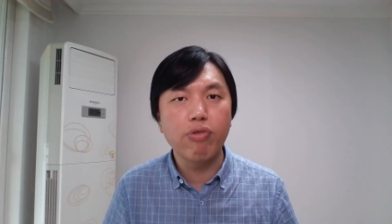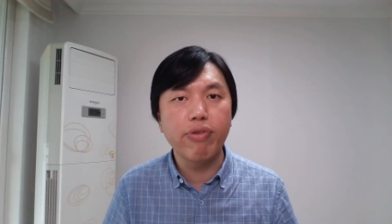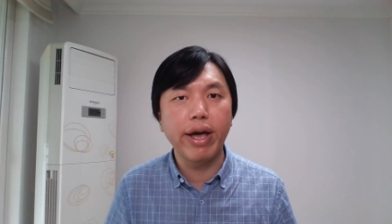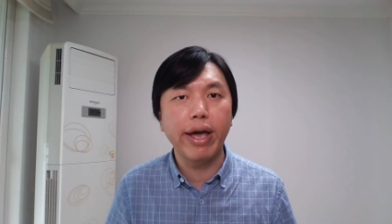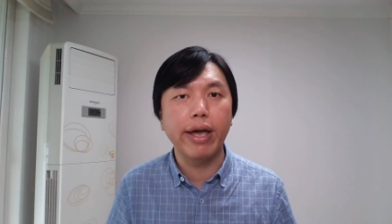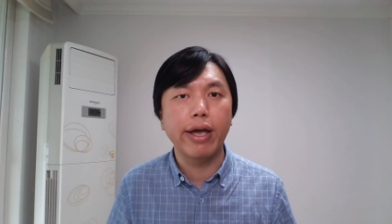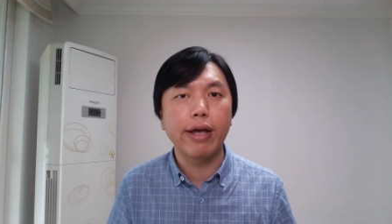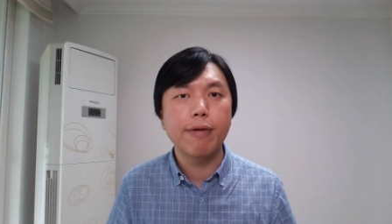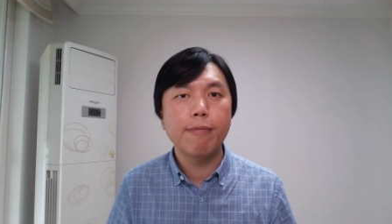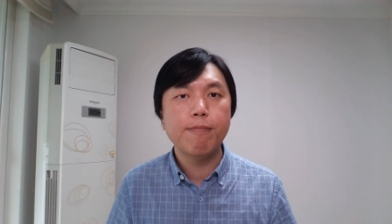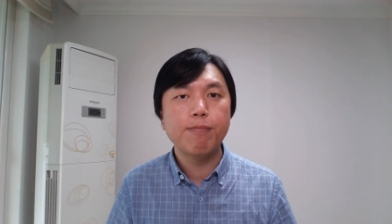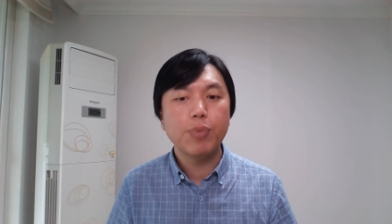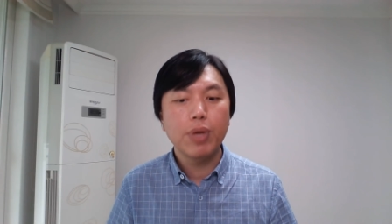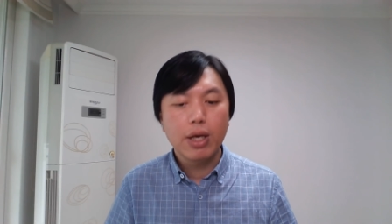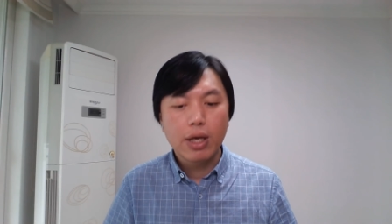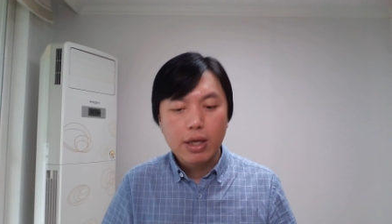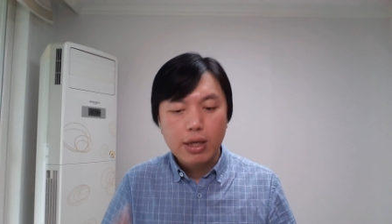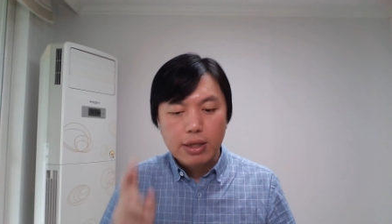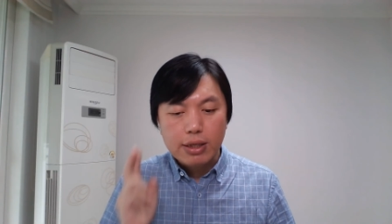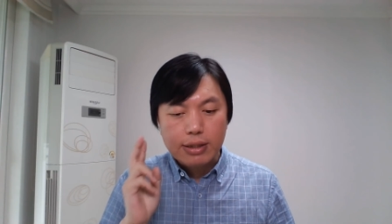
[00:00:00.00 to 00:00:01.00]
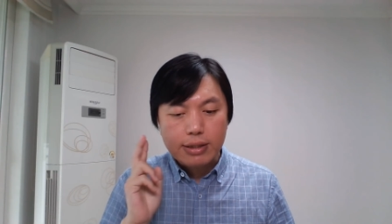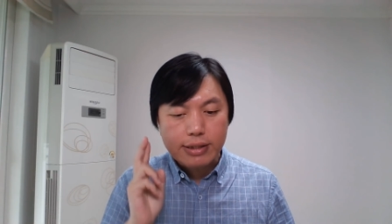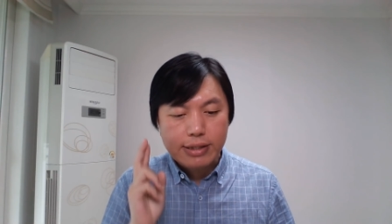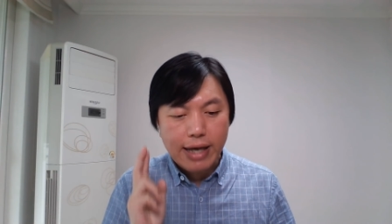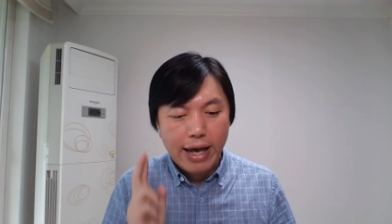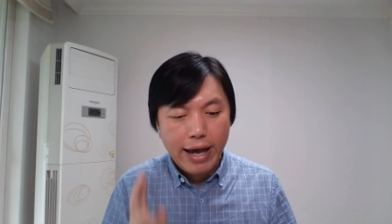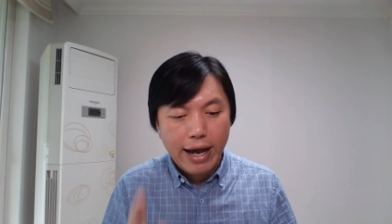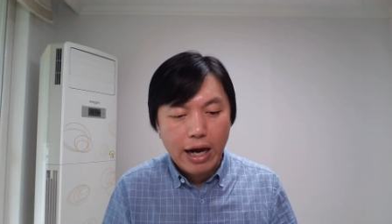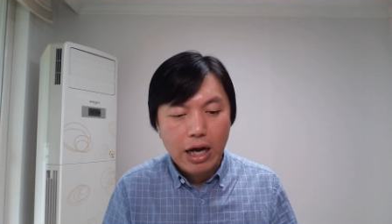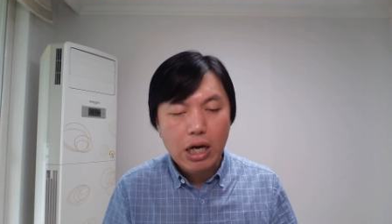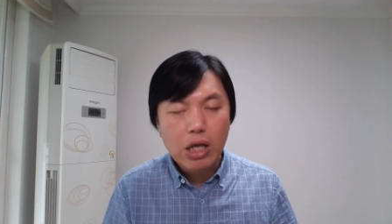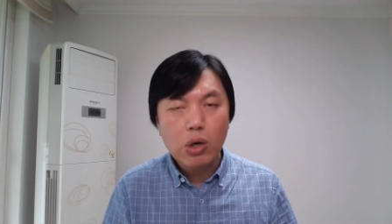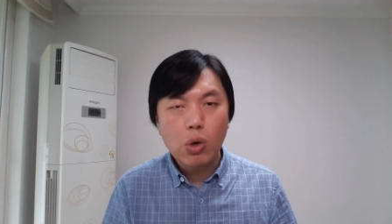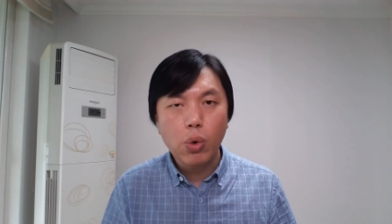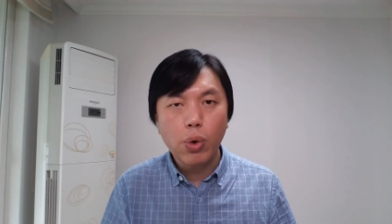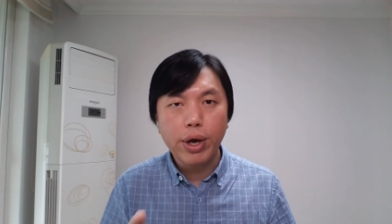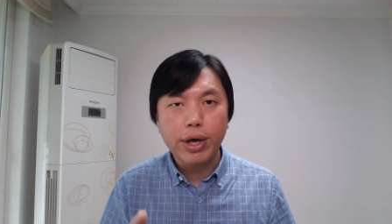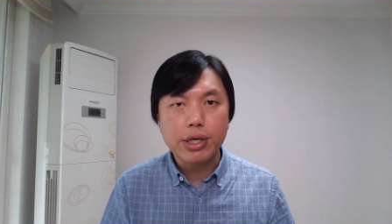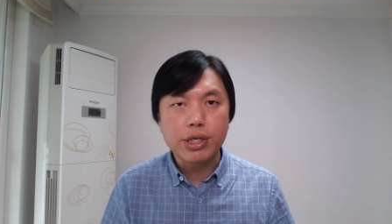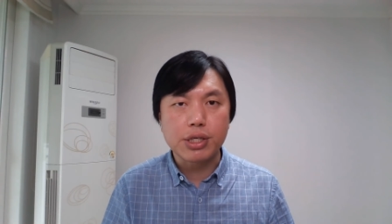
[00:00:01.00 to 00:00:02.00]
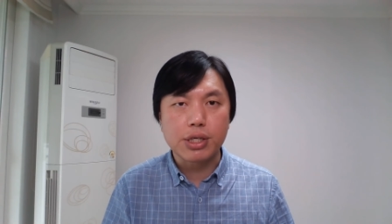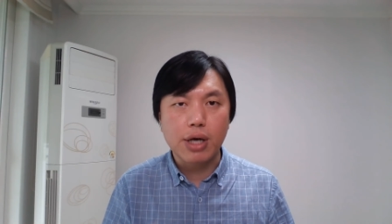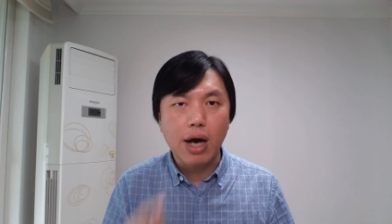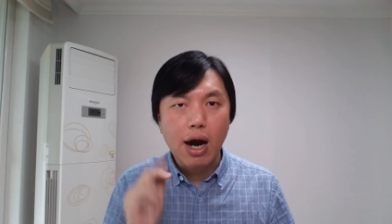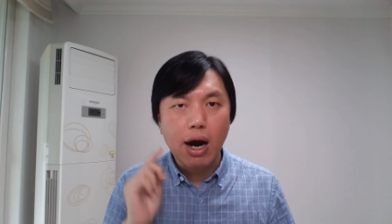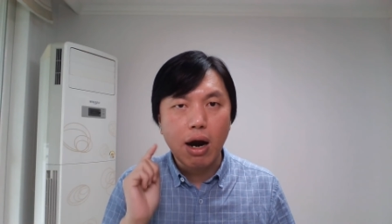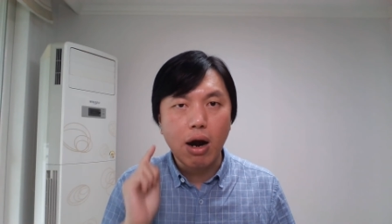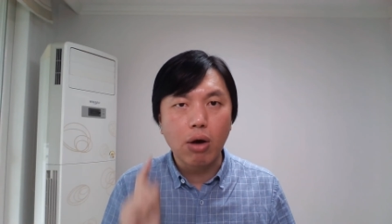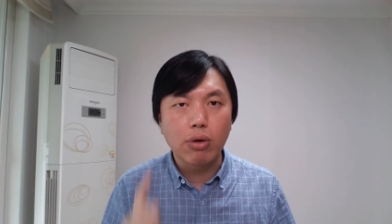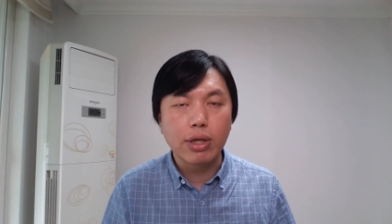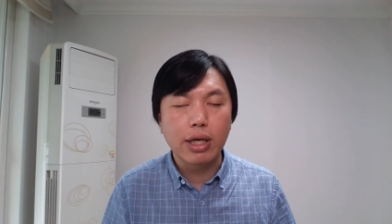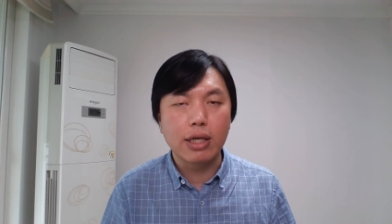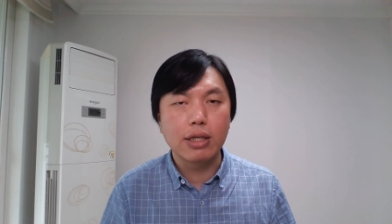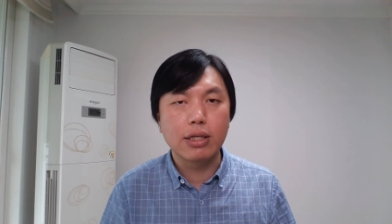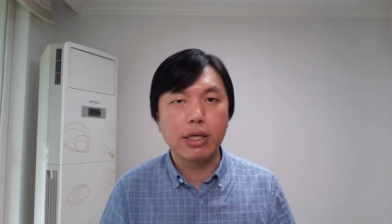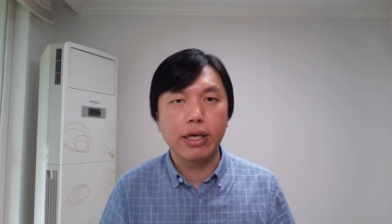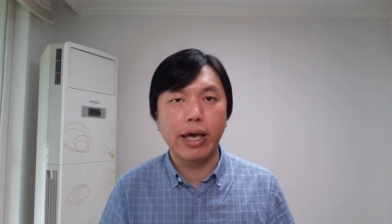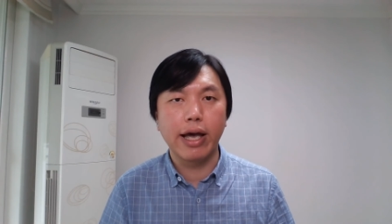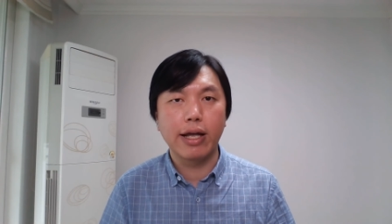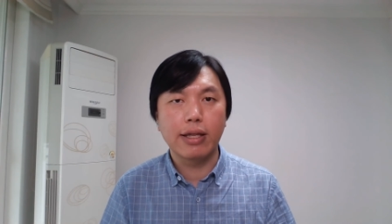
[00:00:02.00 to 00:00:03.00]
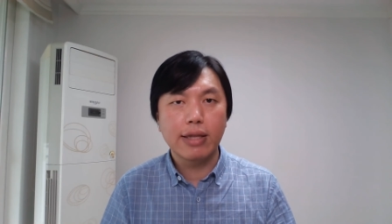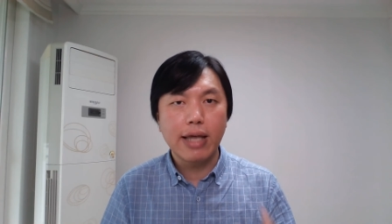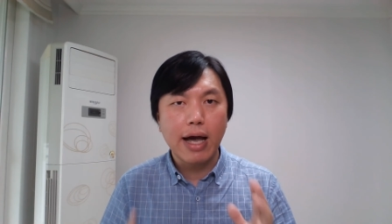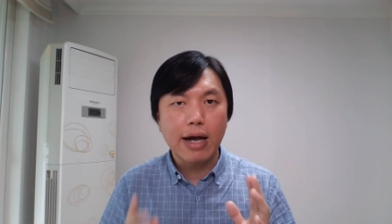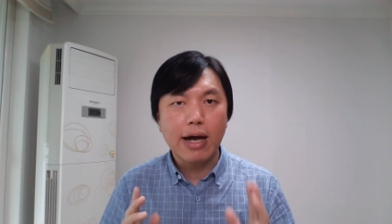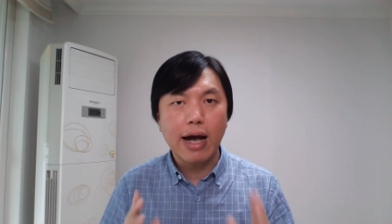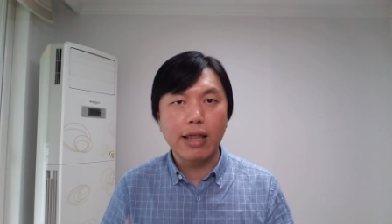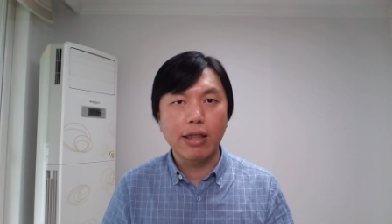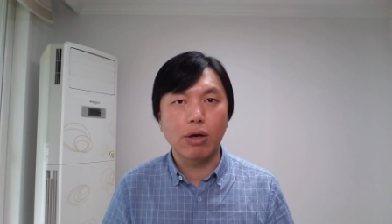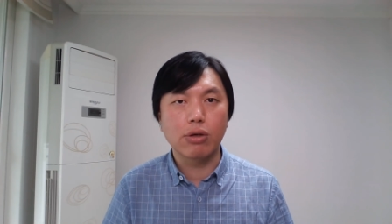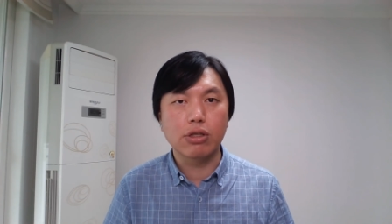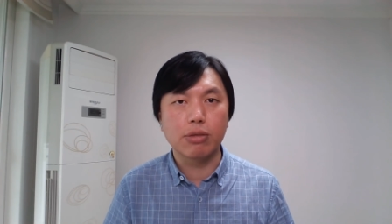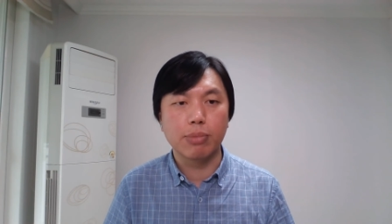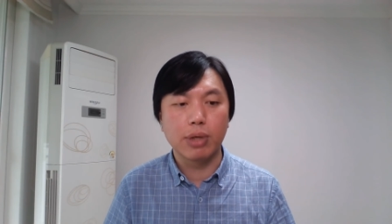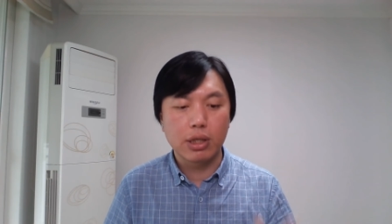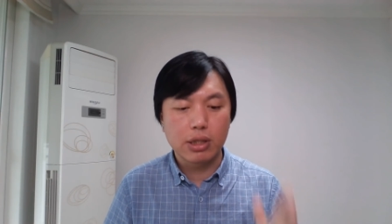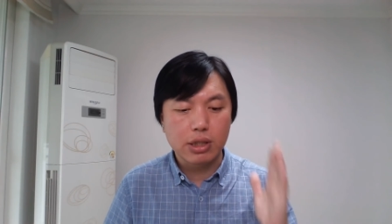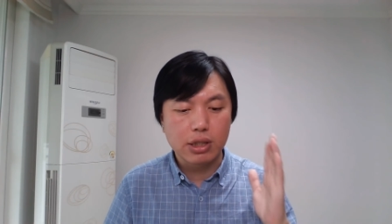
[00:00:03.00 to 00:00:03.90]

非。在六月十二号那一天，大家看到什么呢？